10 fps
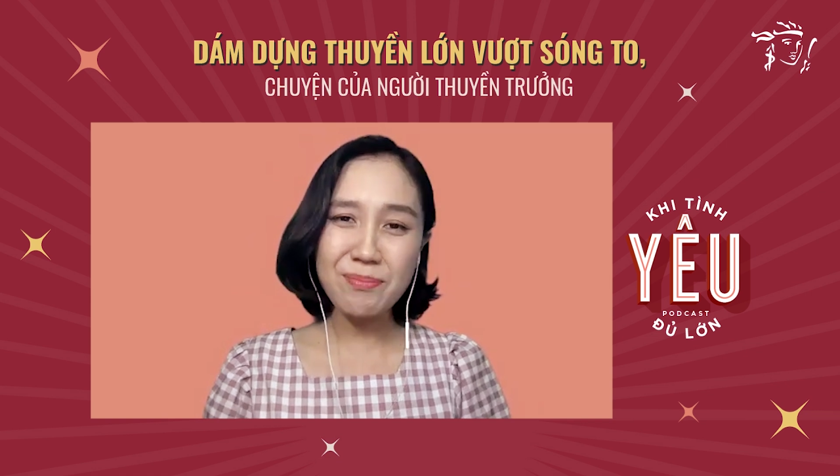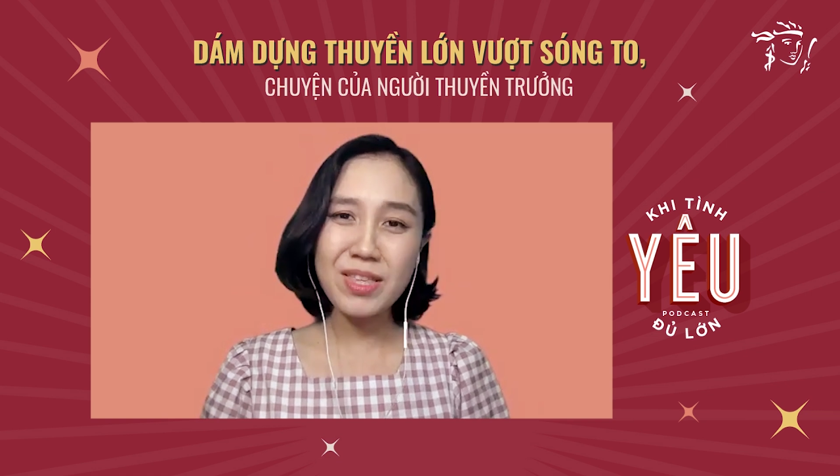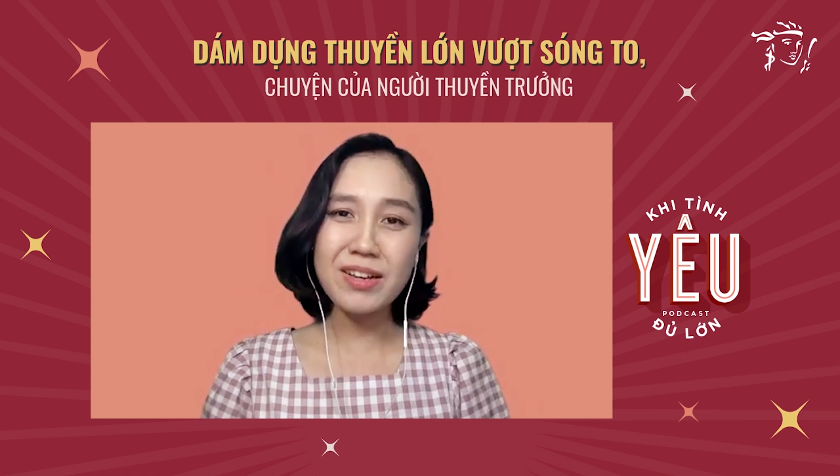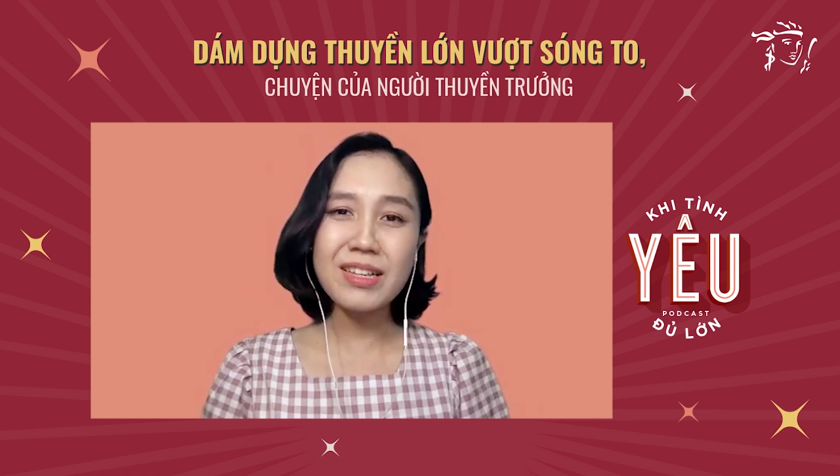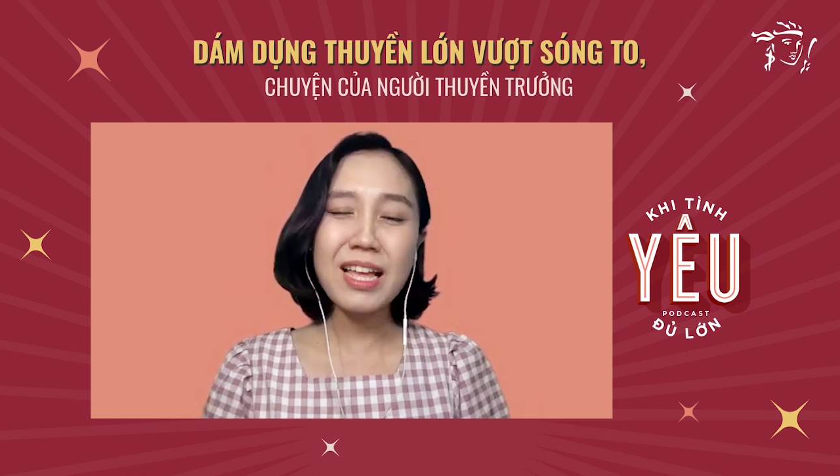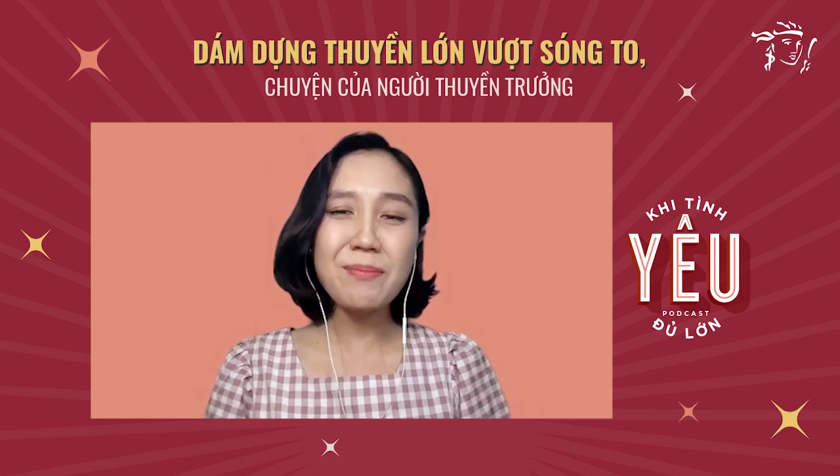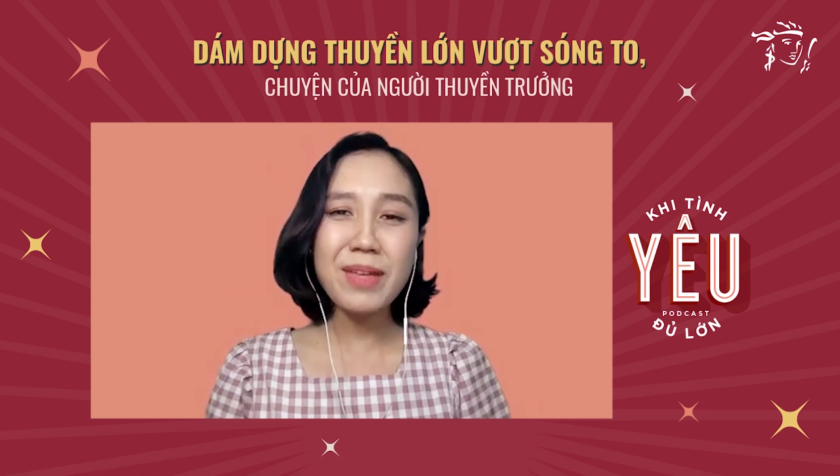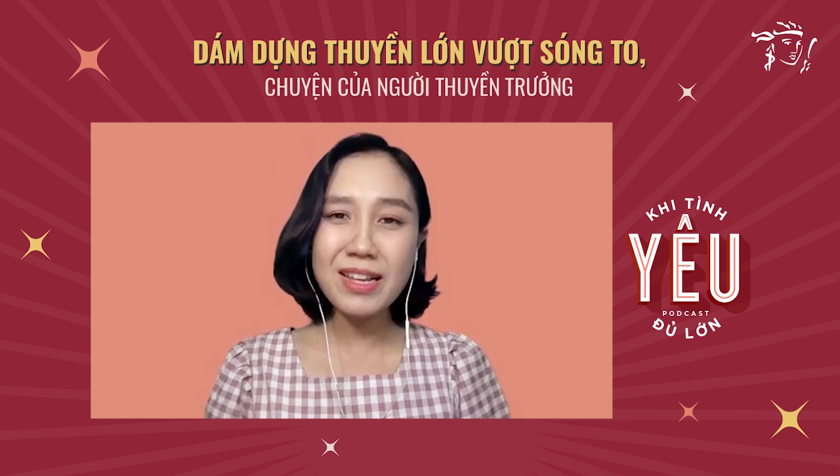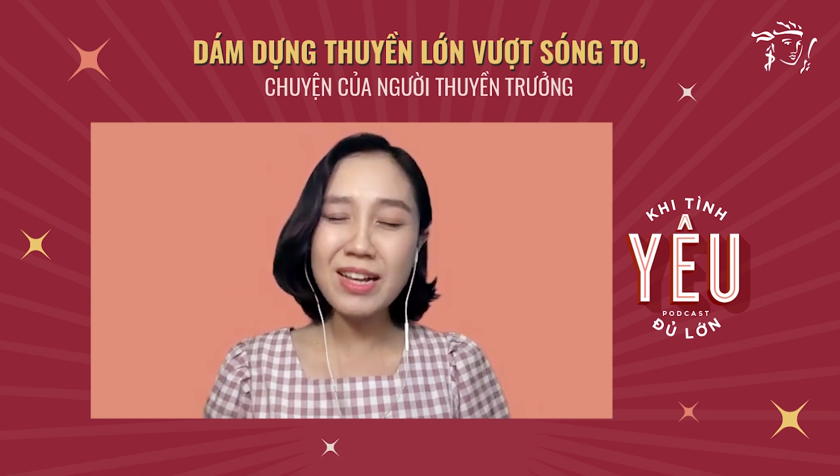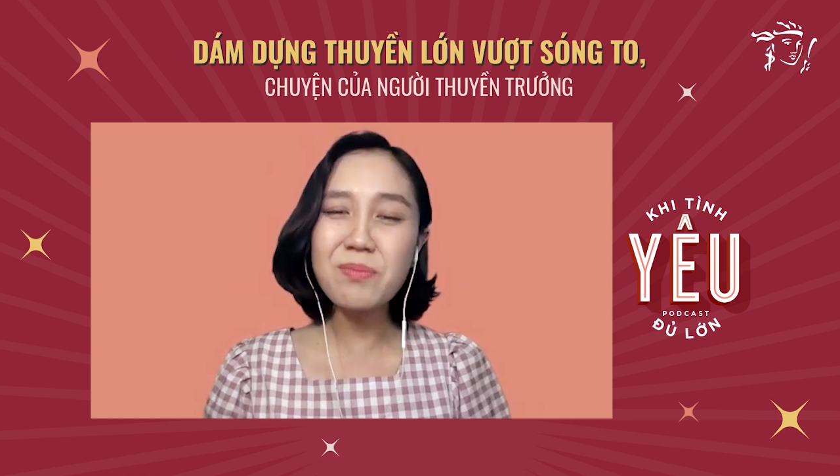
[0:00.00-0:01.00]
cập nhật thêm
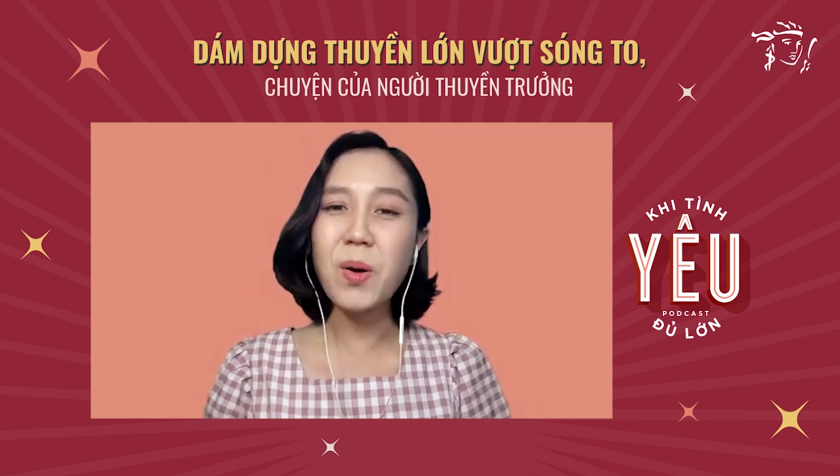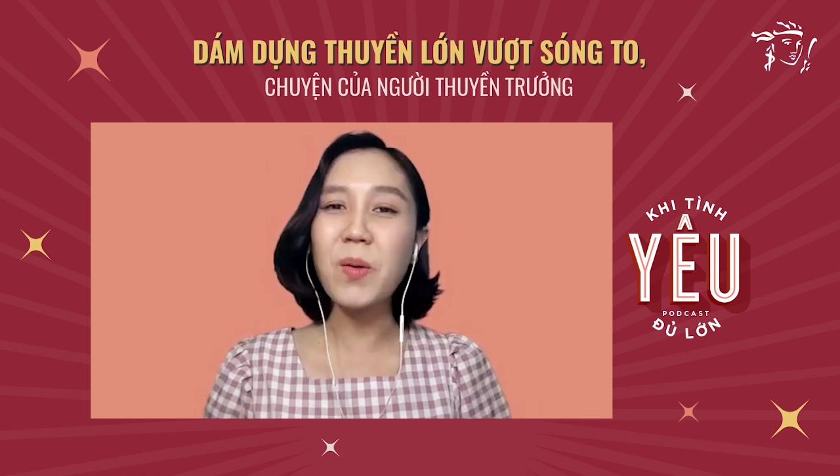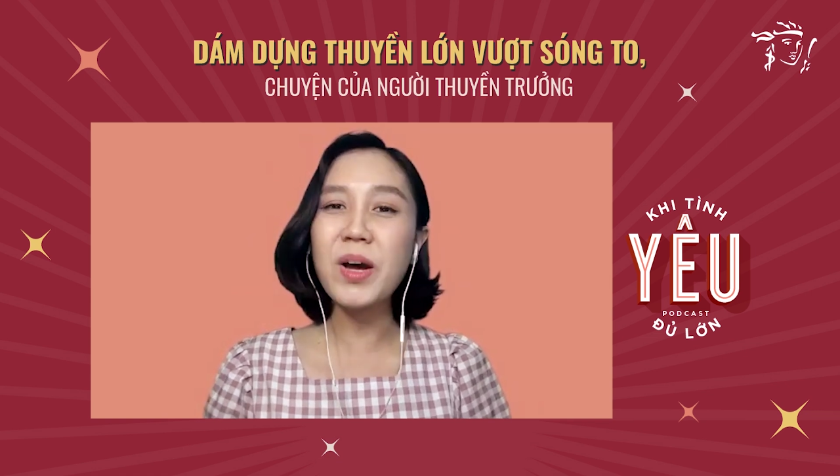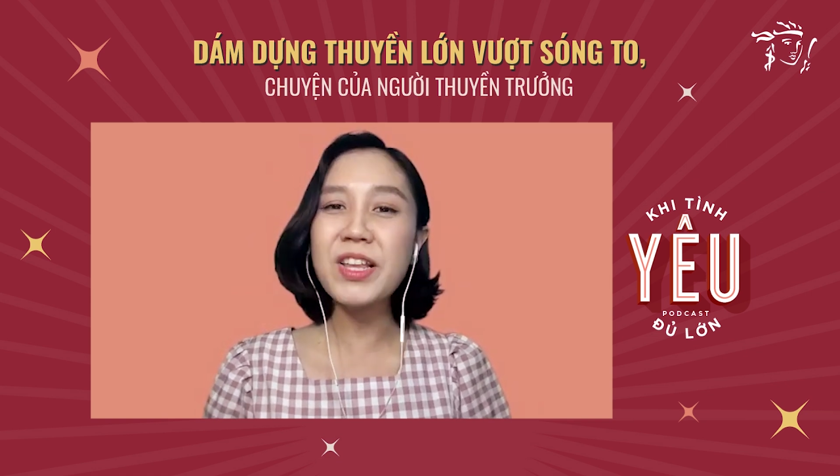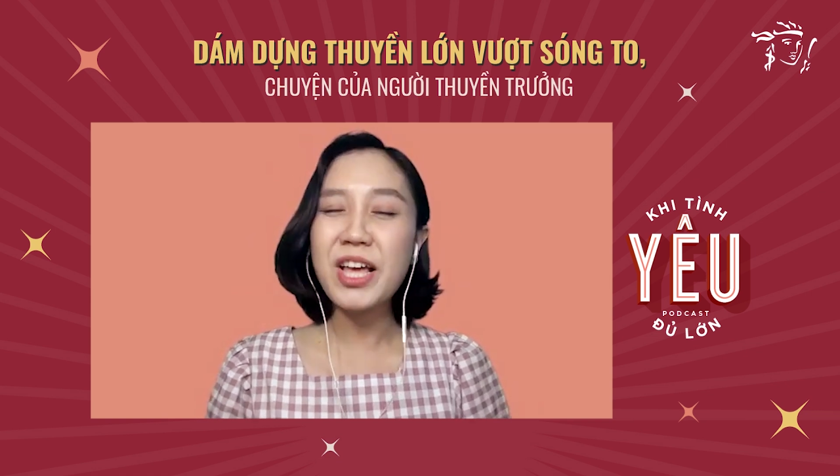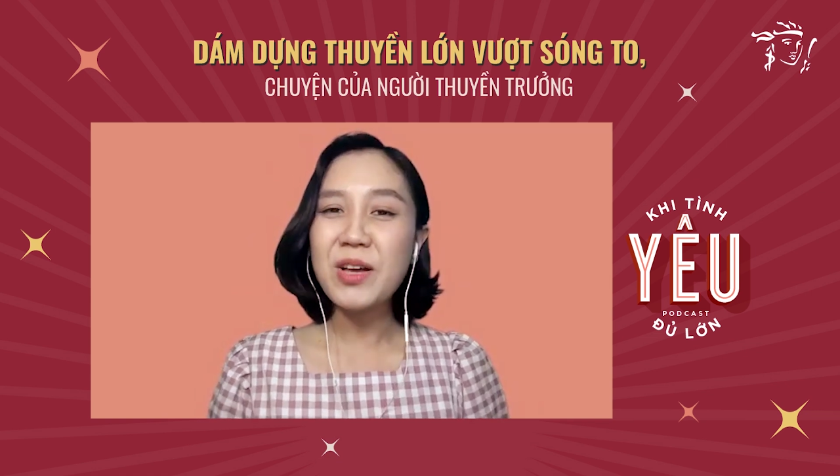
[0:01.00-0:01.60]
kiến thức bổ ích